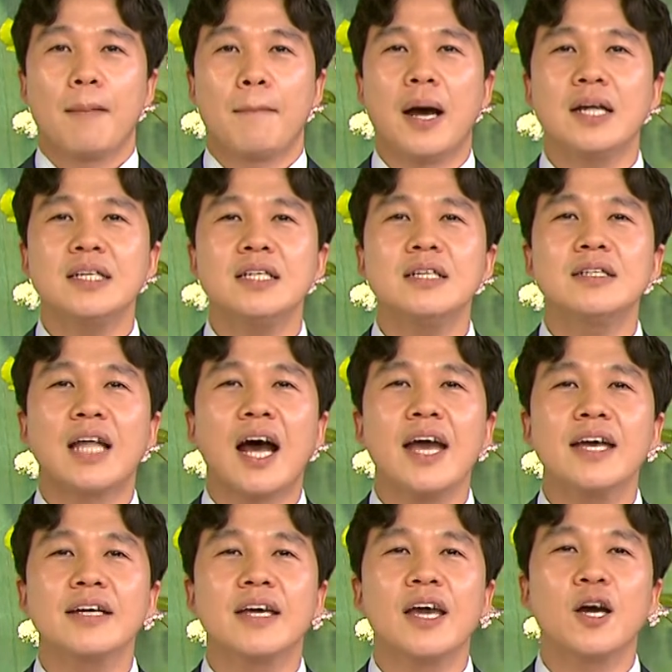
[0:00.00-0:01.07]
만일
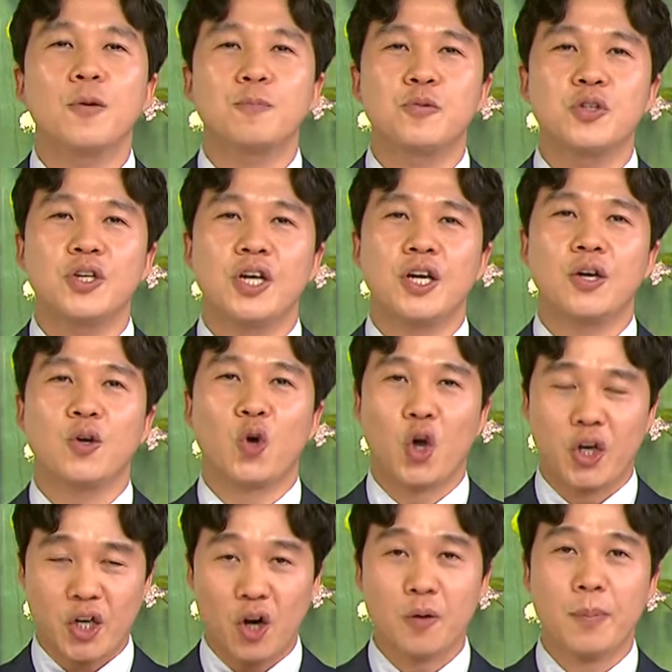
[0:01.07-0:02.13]
나에게 엎드려
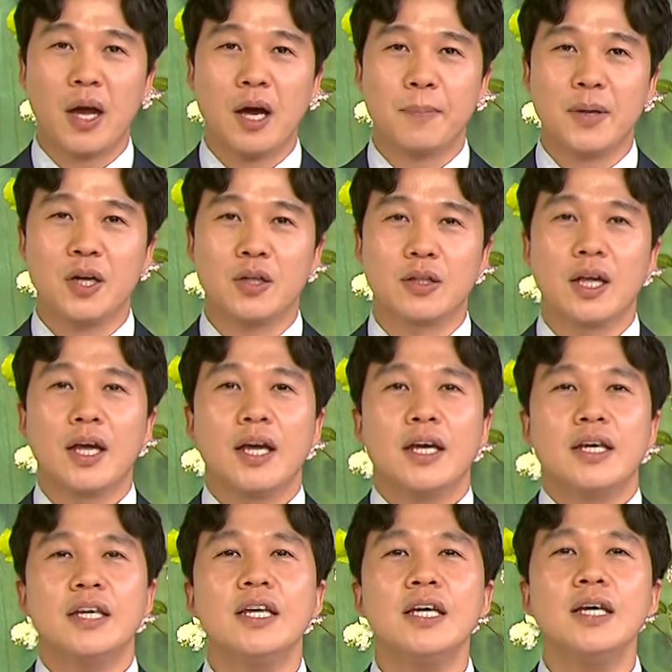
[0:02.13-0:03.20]
경배하면
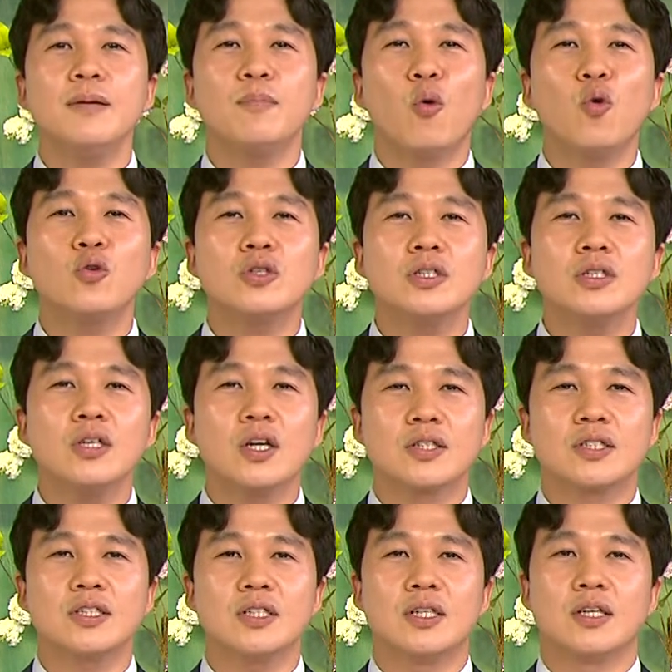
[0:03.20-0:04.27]
이 모든
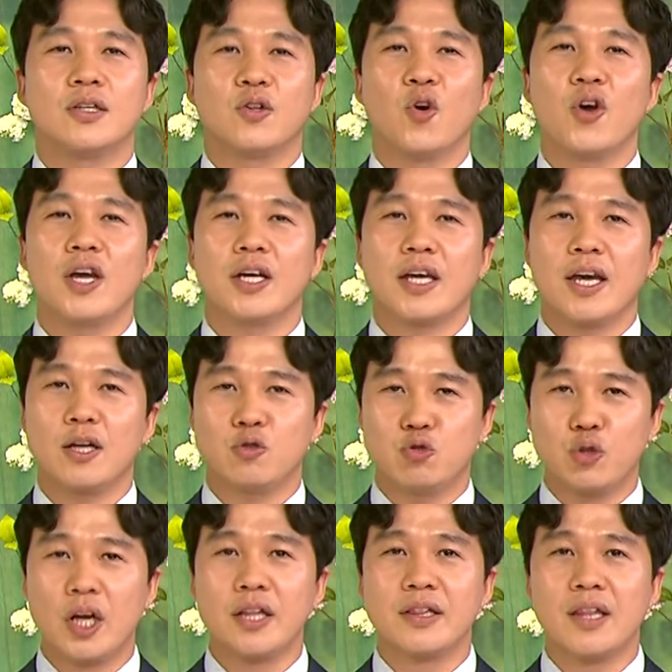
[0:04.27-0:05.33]
것을 너에게
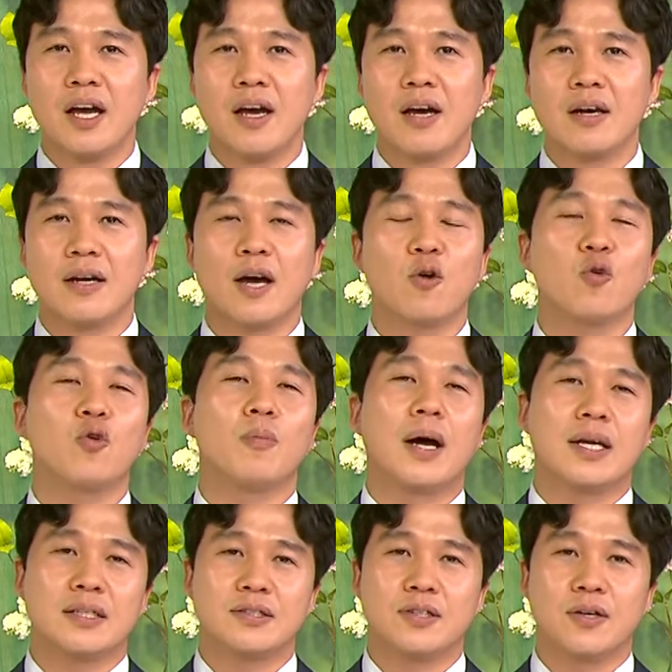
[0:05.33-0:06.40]
주겠다라고
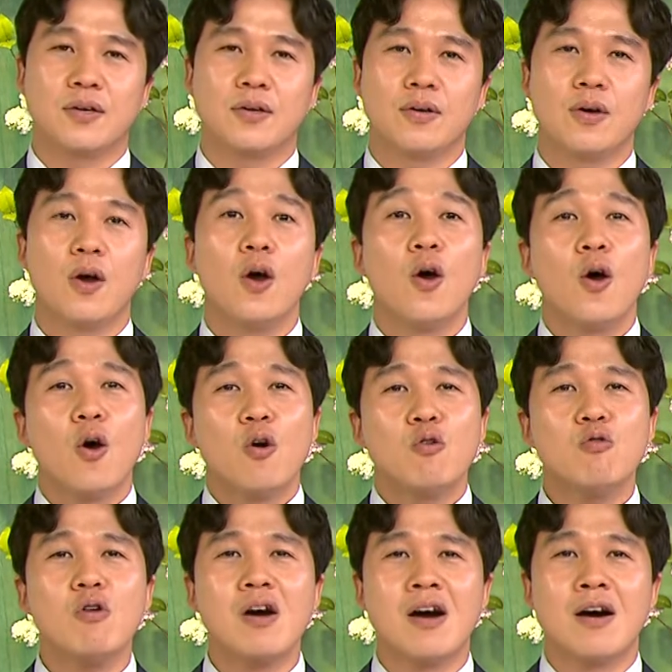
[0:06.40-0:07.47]
말했어요.
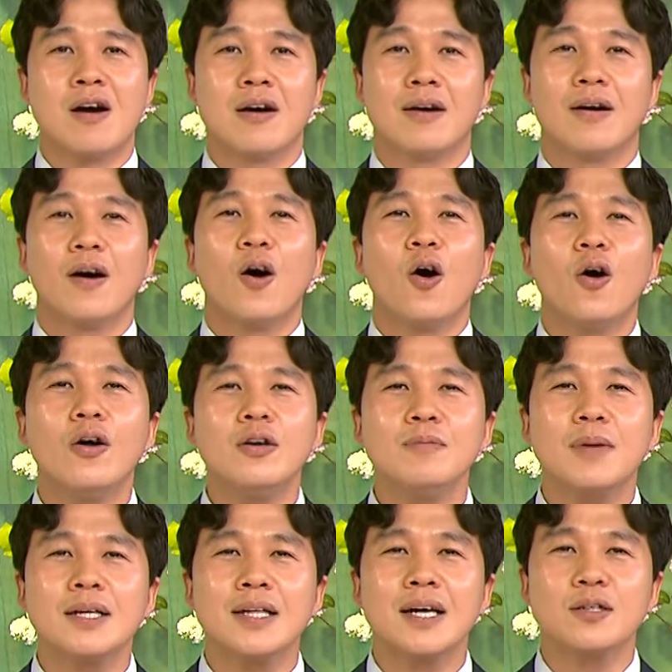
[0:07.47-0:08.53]
우와,
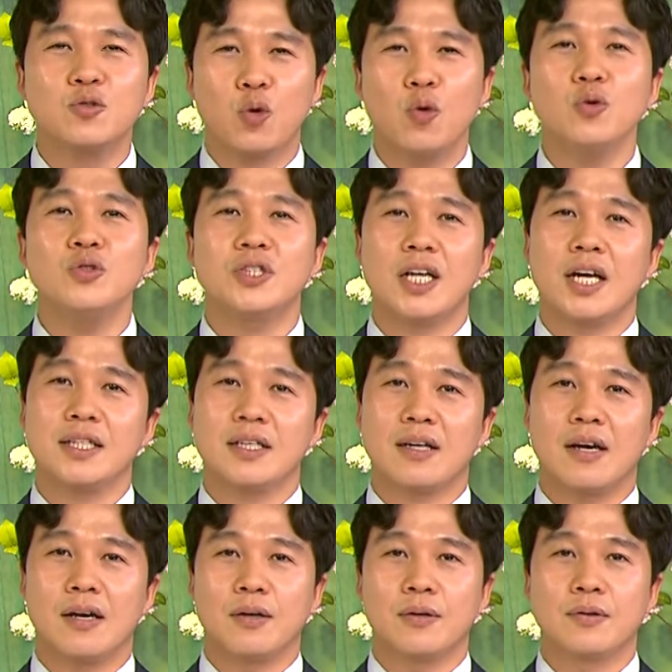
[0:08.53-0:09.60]
얼마나 좋은
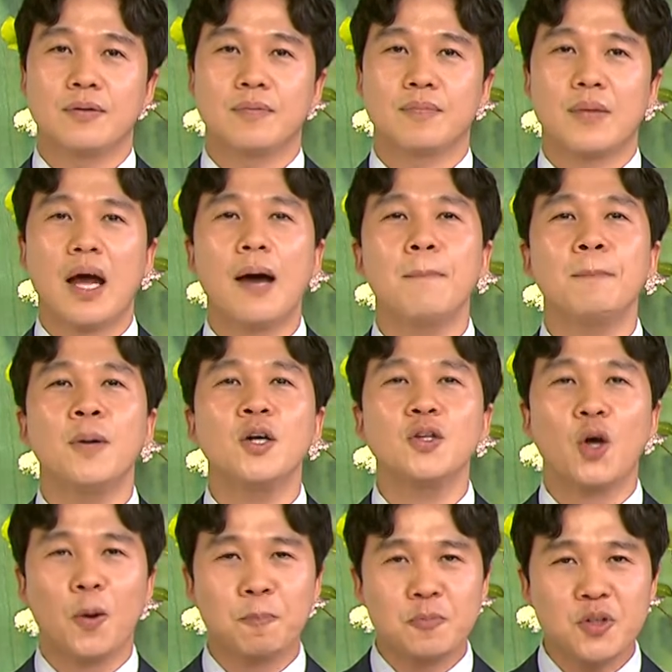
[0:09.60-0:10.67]
제안인가요? 한번
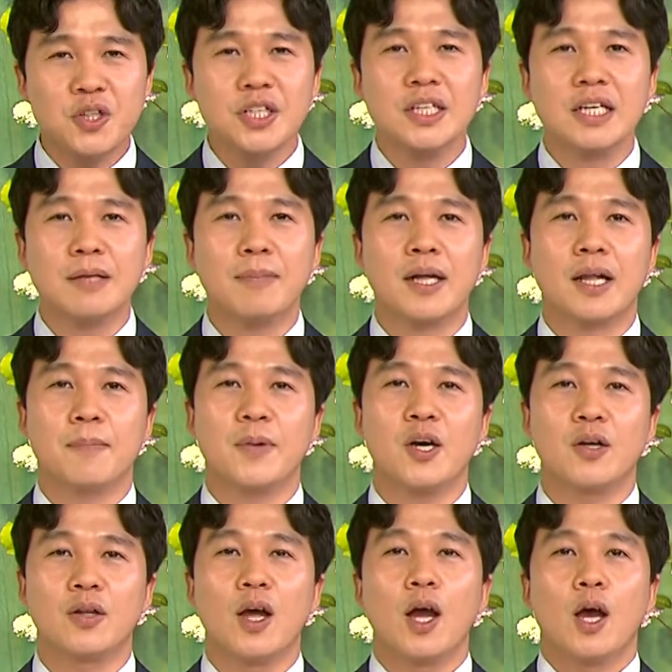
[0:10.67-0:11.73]
엎드리기만
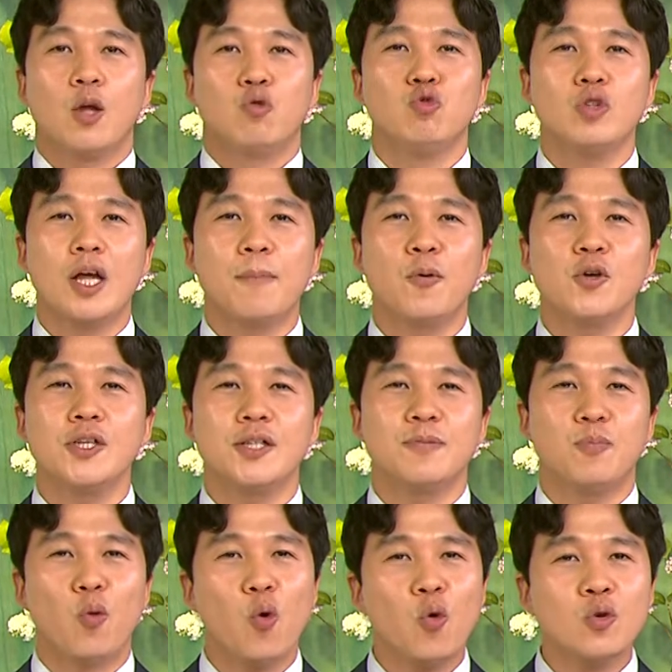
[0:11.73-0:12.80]
하면 눈에
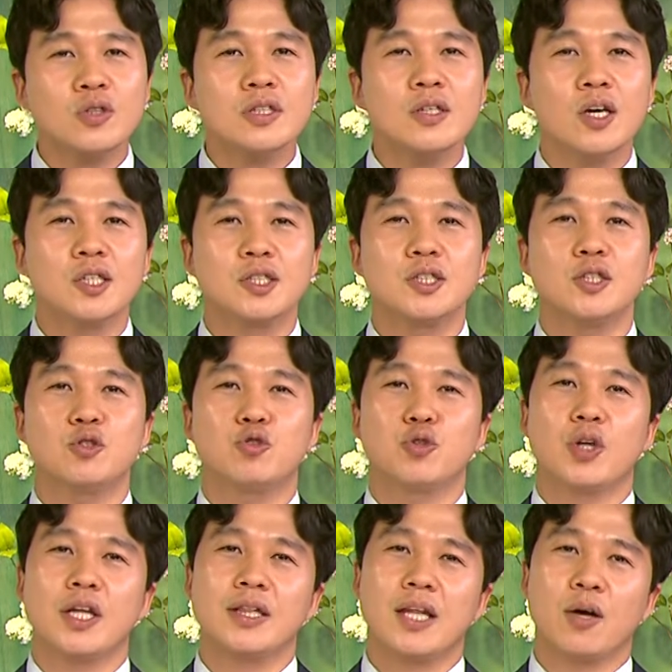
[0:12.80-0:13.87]
보이는 모든 것을
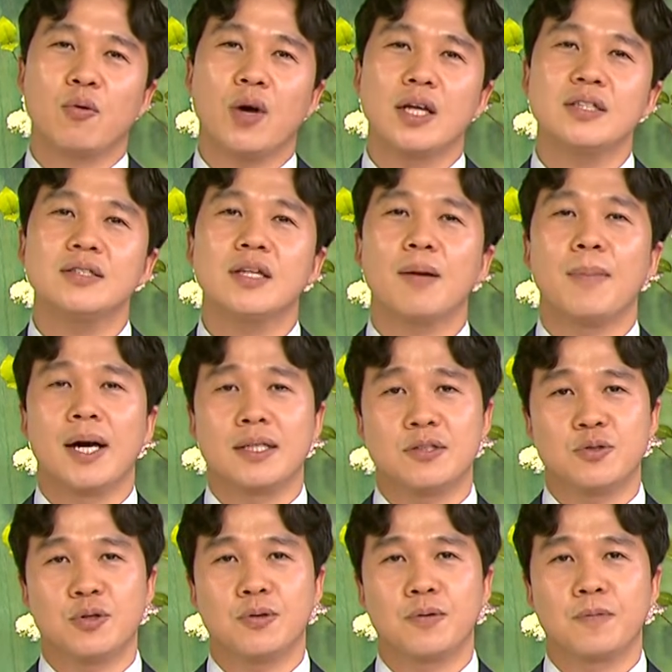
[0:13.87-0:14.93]
주겠다고 하는데
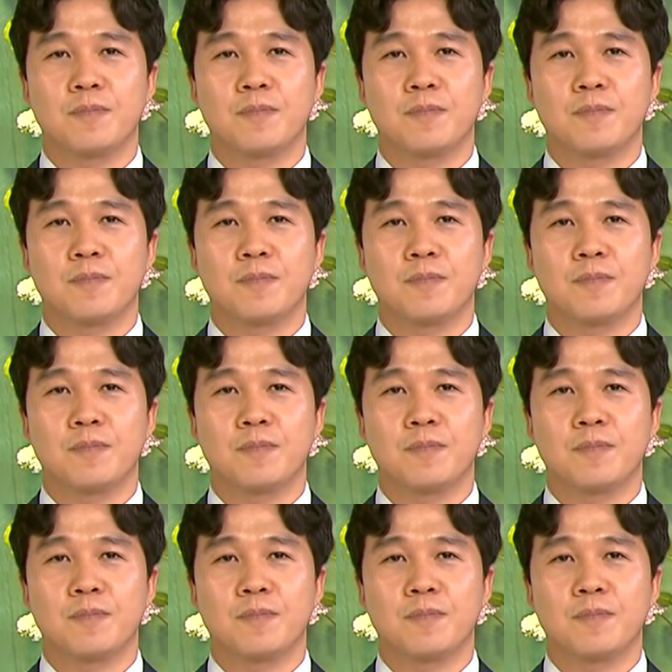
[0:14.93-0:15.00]
말이죠.